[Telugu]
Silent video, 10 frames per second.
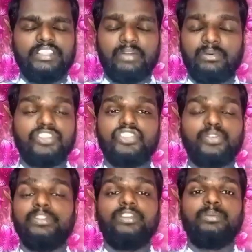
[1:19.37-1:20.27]
ఎవరి
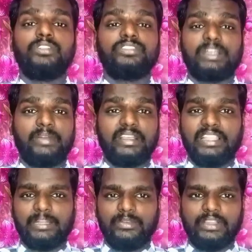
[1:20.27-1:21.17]
జీవితంలో
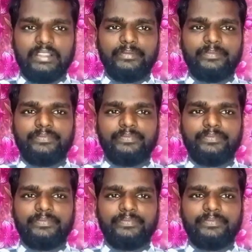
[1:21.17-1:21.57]
సమాధానం లేదు